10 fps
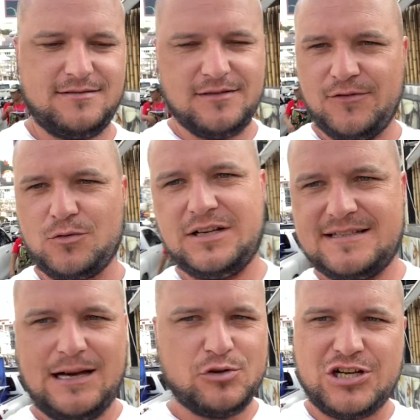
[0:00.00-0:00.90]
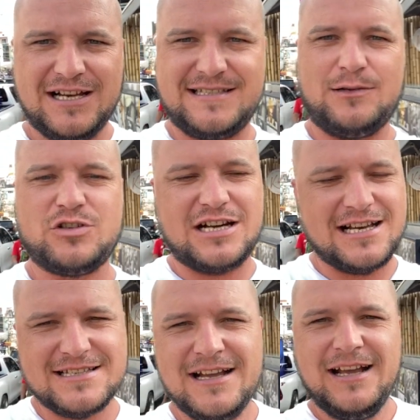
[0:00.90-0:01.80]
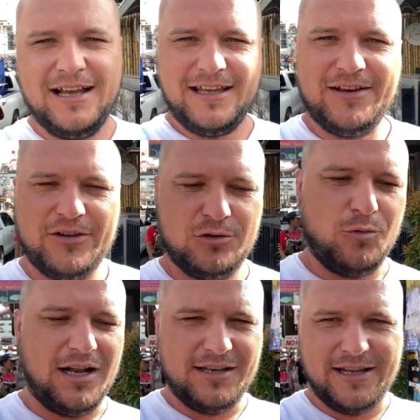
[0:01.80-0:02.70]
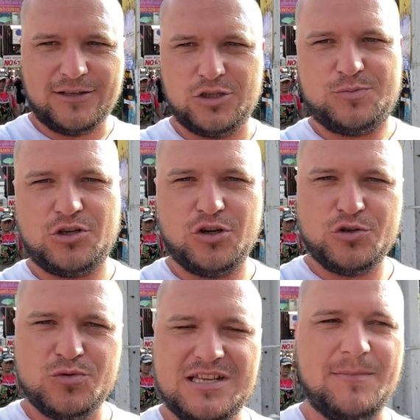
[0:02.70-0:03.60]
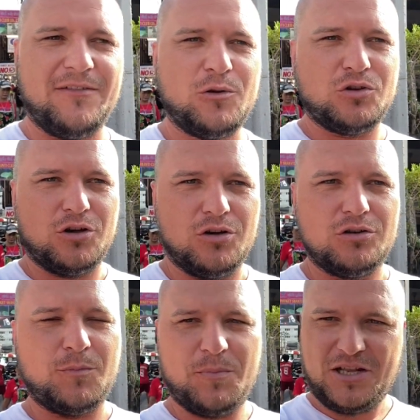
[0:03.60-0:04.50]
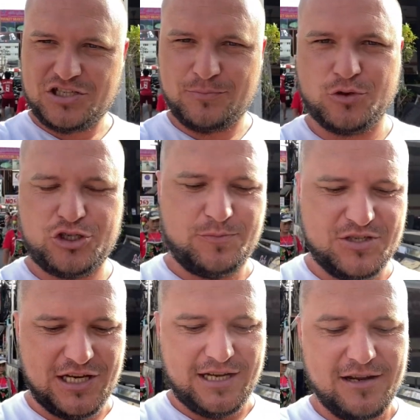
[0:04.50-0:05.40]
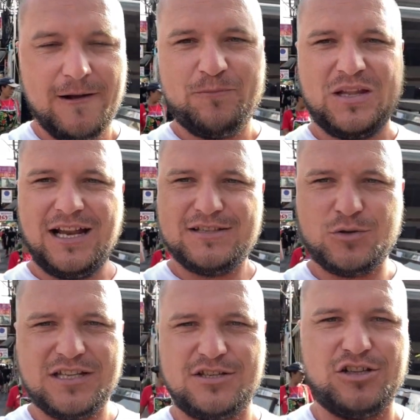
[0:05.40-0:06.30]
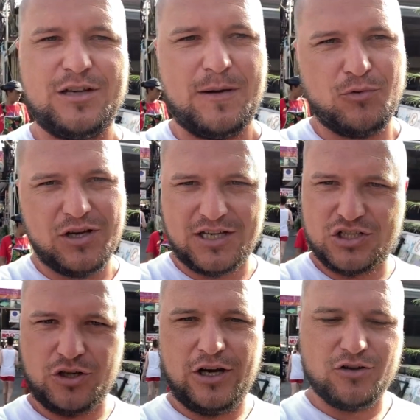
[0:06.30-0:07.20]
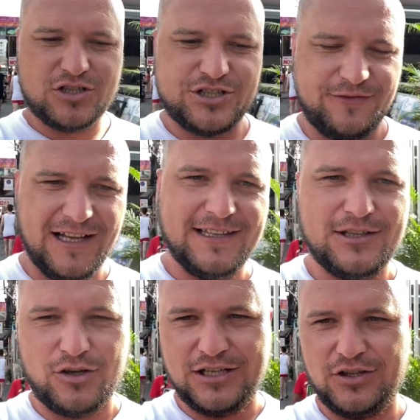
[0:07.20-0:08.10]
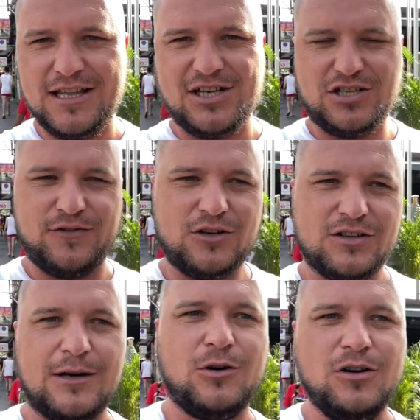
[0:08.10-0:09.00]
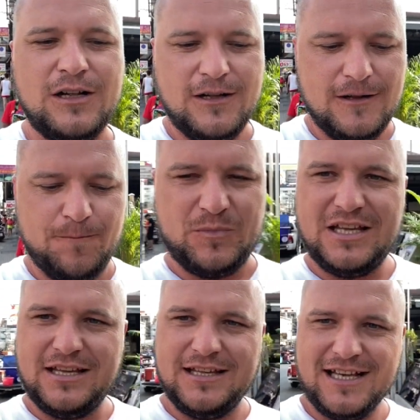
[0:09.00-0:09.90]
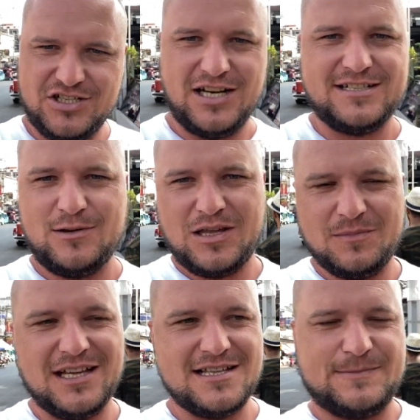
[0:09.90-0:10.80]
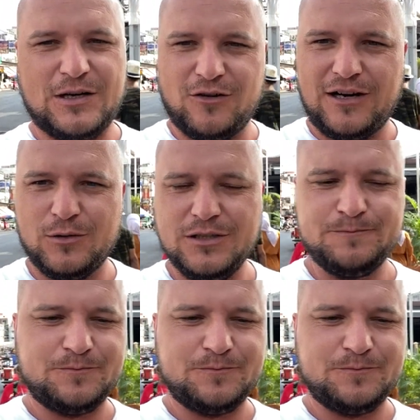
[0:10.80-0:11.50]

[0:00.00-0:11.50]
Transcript: i w ogóle cały czas, cały czas i ewentualnie jak ktoś przychodził, zamawiał, to, to po pierwsze było szybciej, ale z drugiej strony chyba było jakieś trochę odgrzewane i trochę to inaczej wyglądało i inaczej aż całkiem dania smakowały e,